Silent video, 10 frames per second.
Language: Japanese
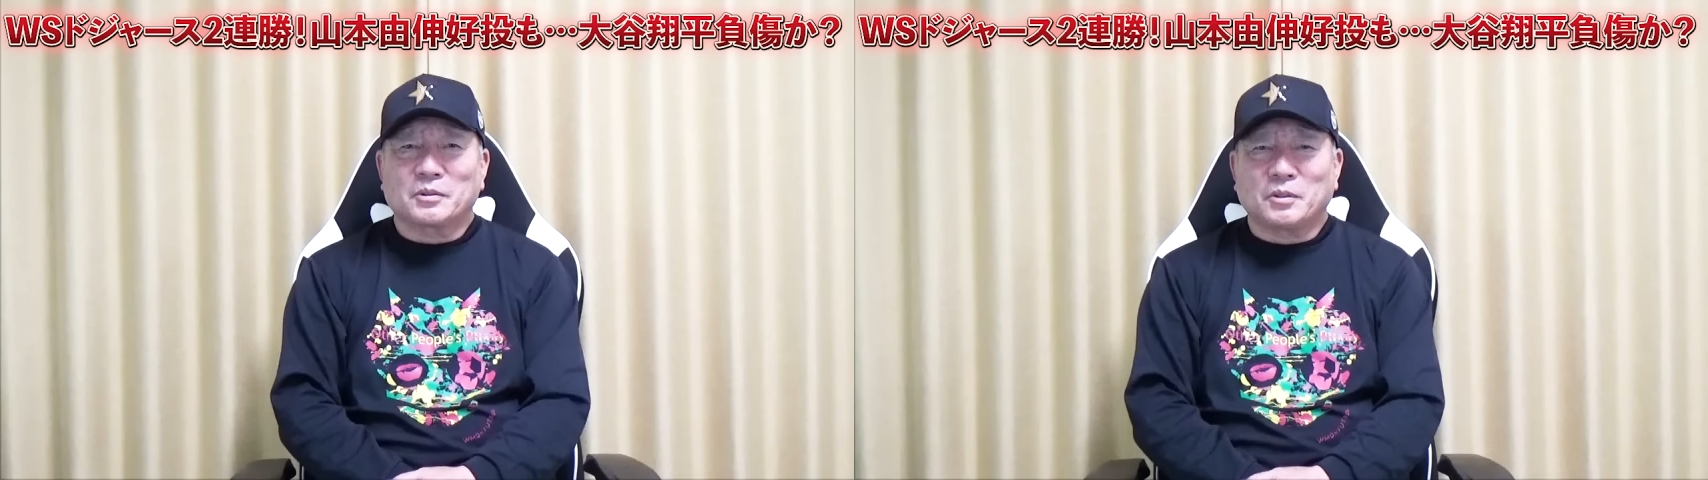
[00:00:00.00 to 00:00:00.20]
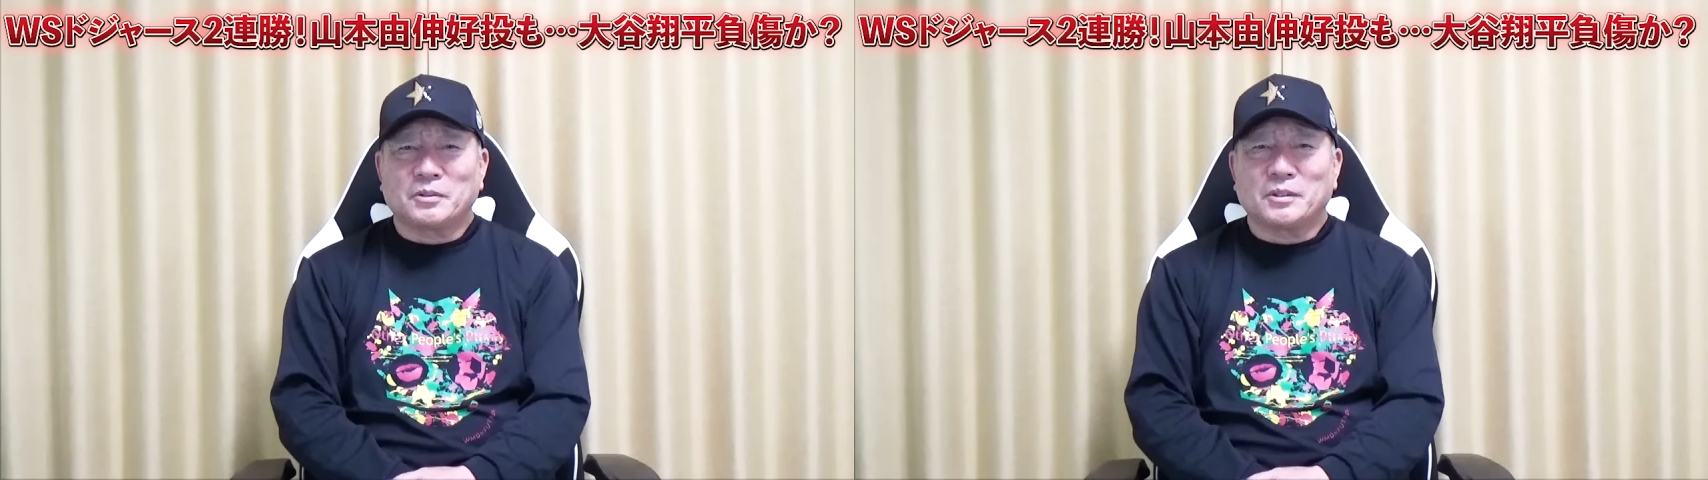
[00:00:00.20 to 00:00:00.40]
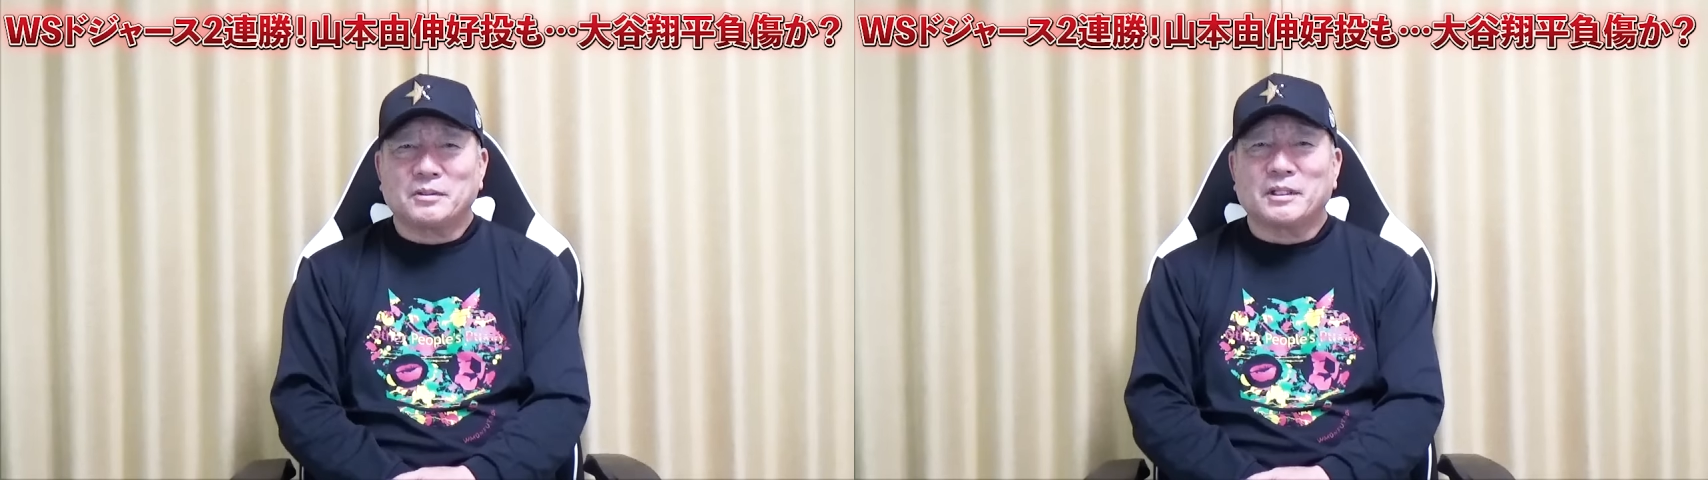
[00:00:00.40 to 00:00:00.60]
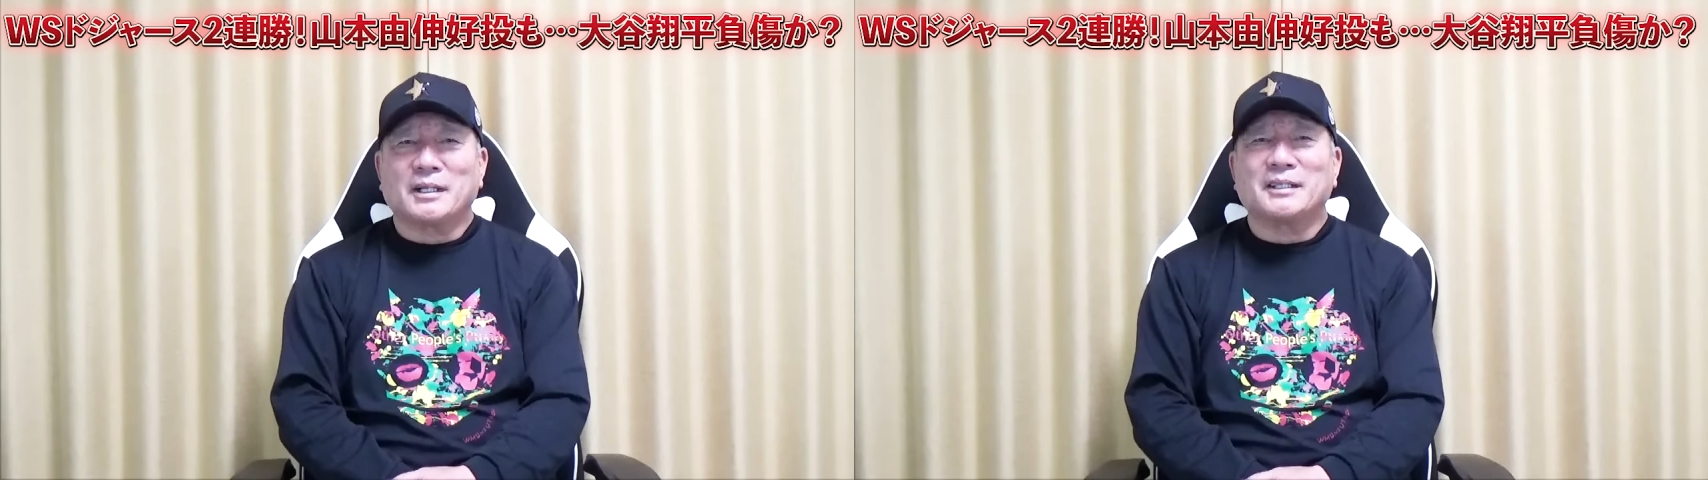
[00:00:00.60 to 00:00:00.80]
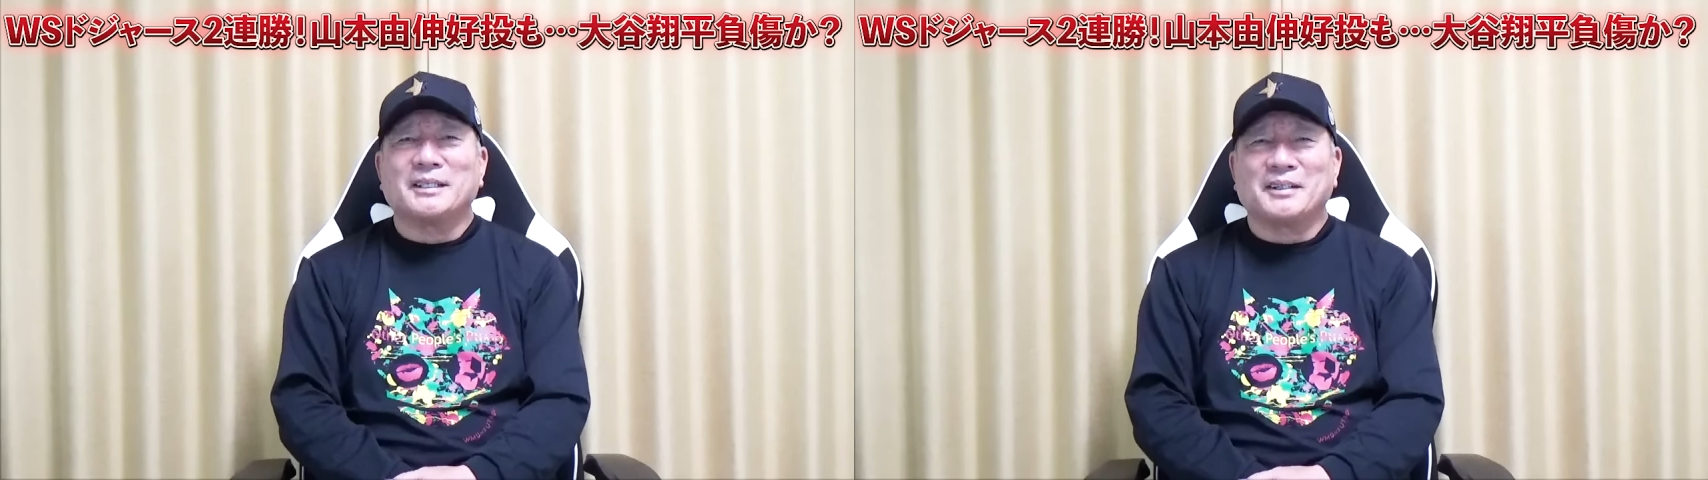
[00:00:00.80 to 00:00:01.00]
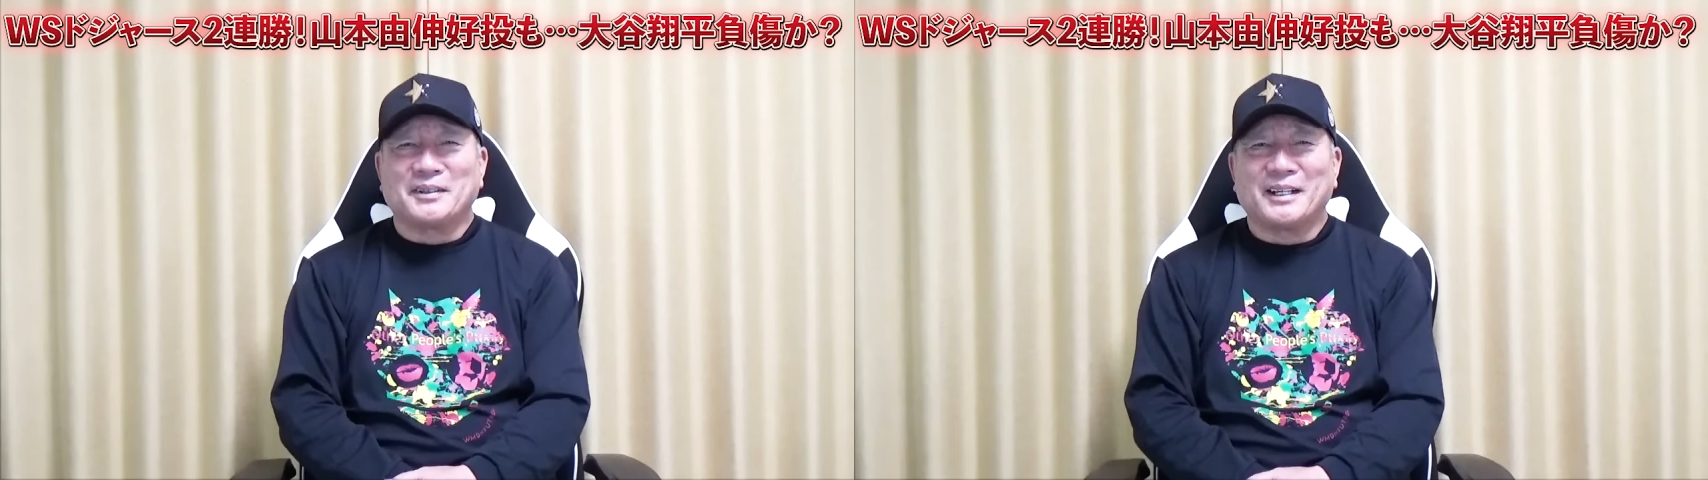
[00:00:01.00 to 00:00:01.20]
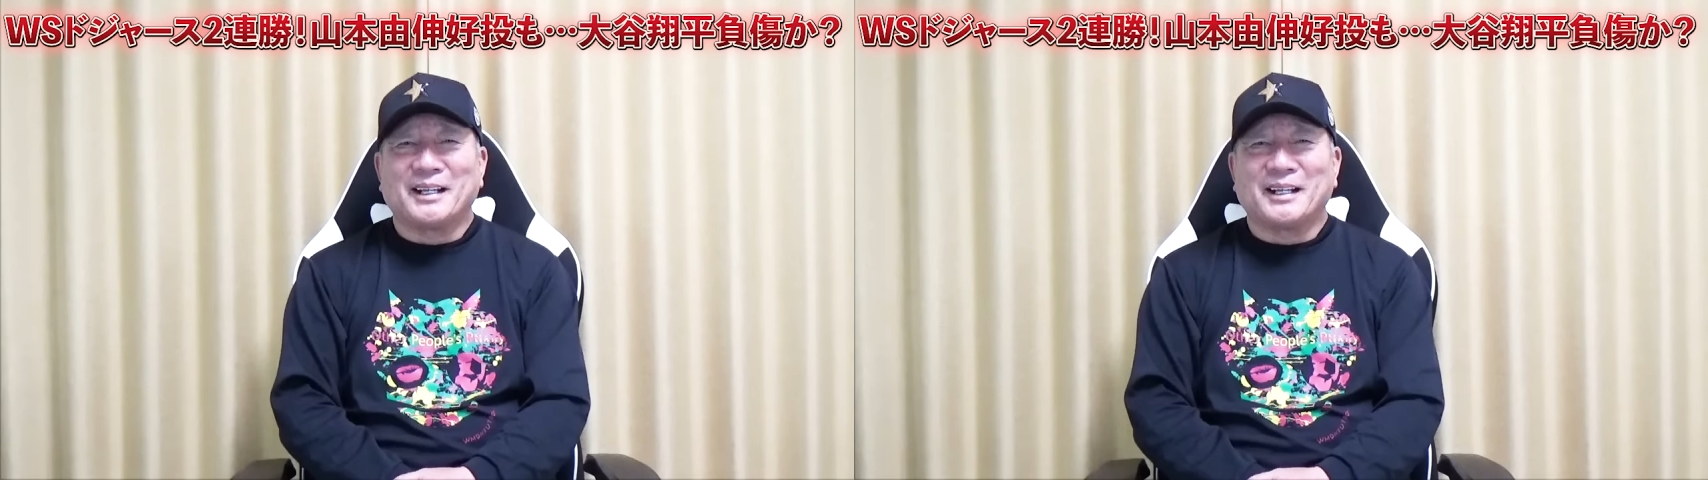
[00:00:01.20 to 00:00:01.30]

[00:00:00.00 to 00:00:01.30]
を取ってくれないんだよ